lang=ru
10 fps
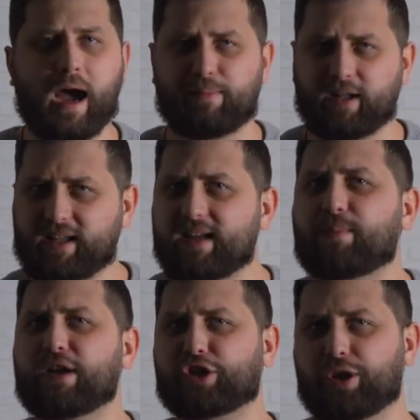Обладать
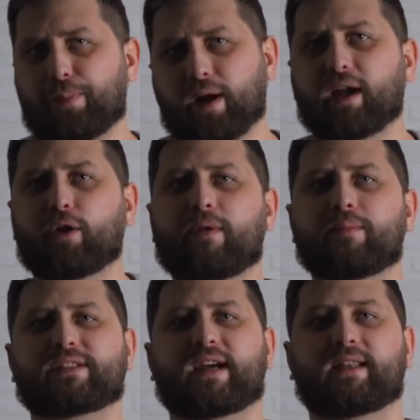большим
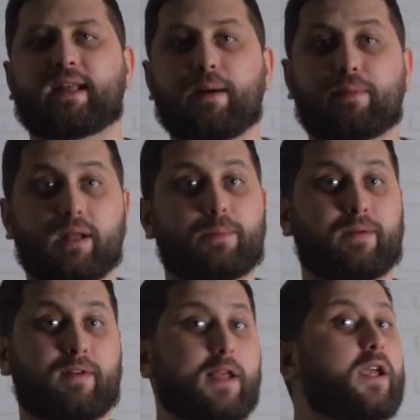поголовьем скота было
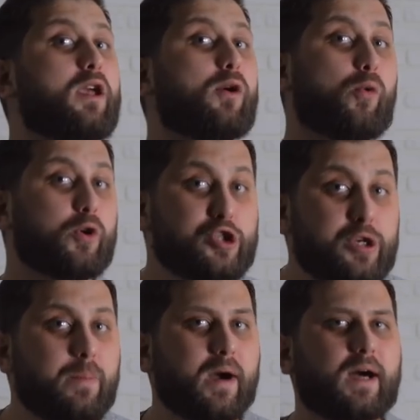привилегией
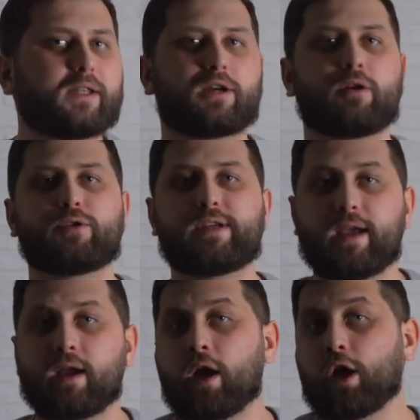очень богатых
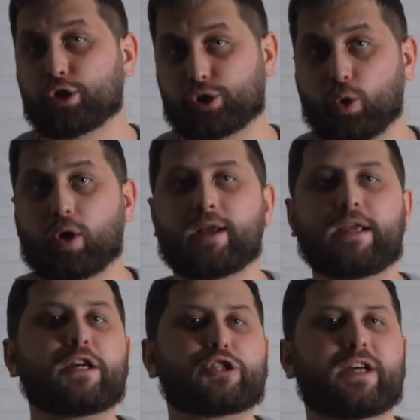людей, что,
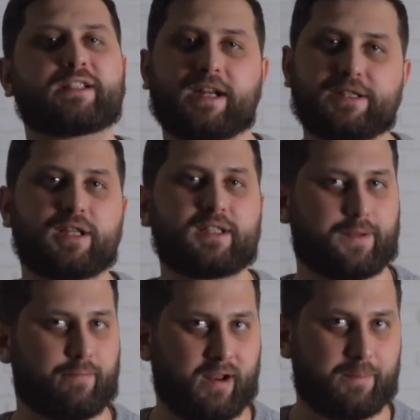конечно, отразилось
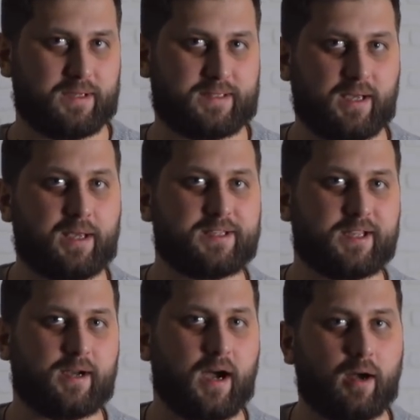в европейских
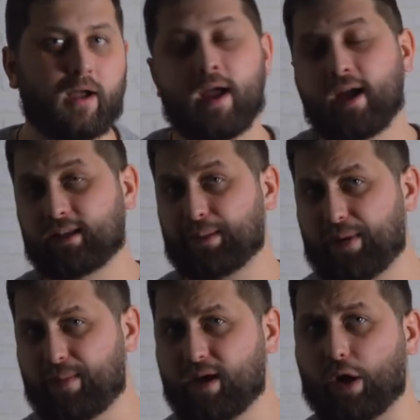языках.
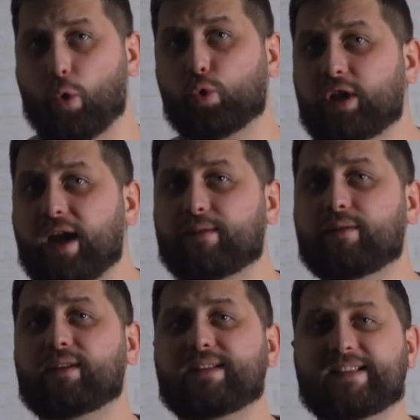Например, у
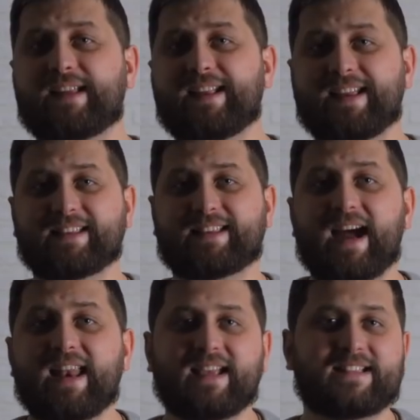древнего населения
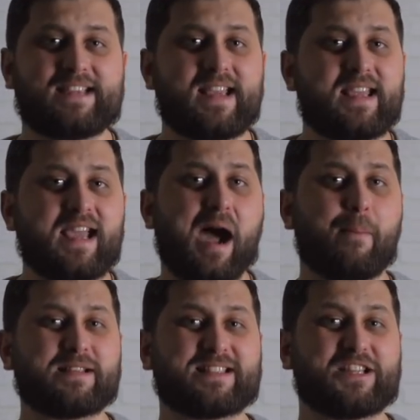Италии деньги
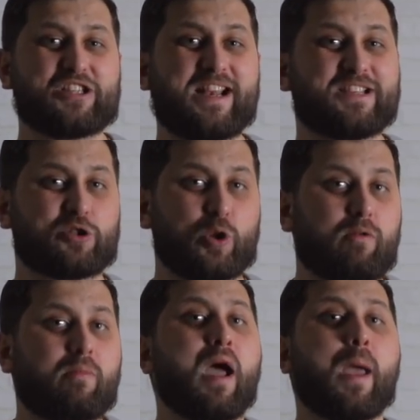обозначали
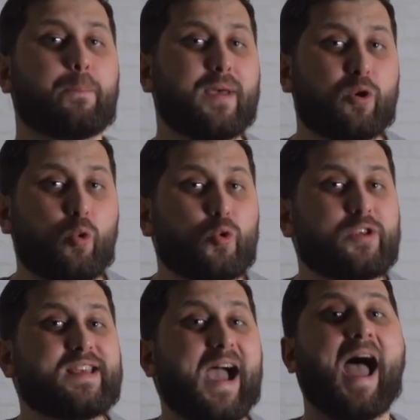словом
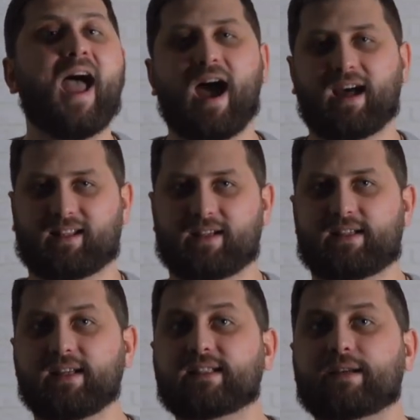«пекунья» от
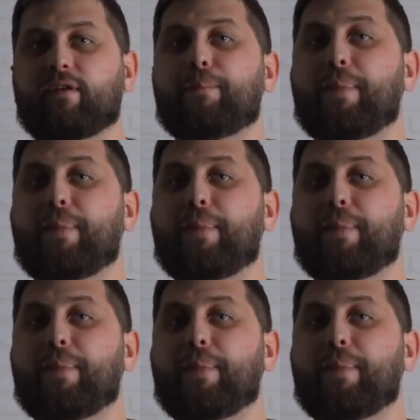латинского